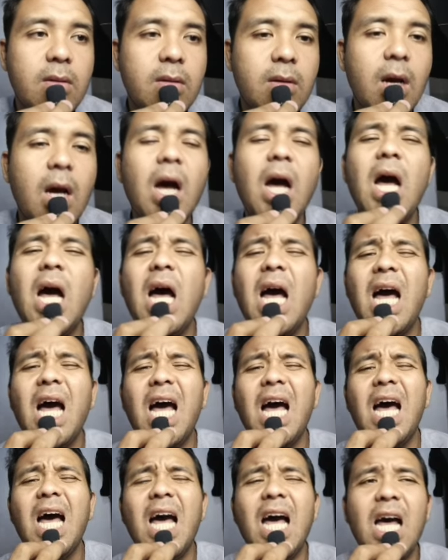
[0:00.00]

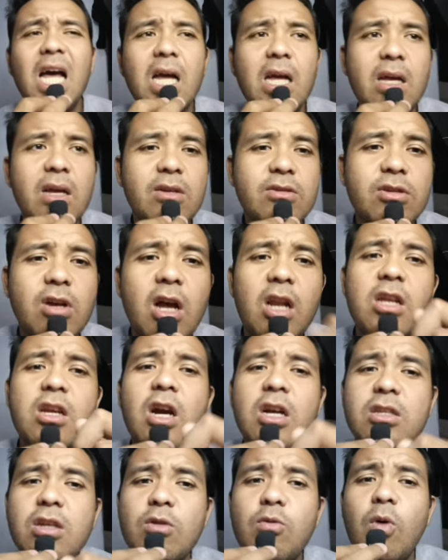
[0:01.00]
Ah Sekali
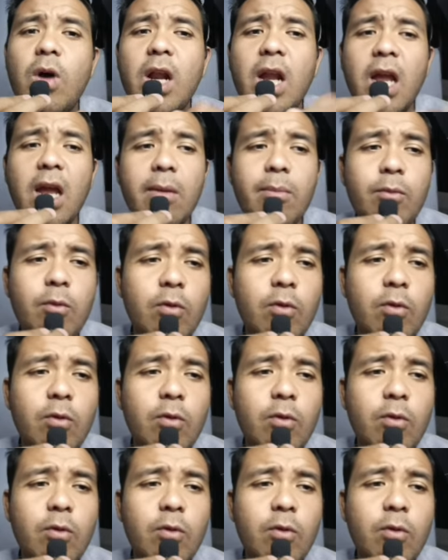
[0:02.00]
gacha 2000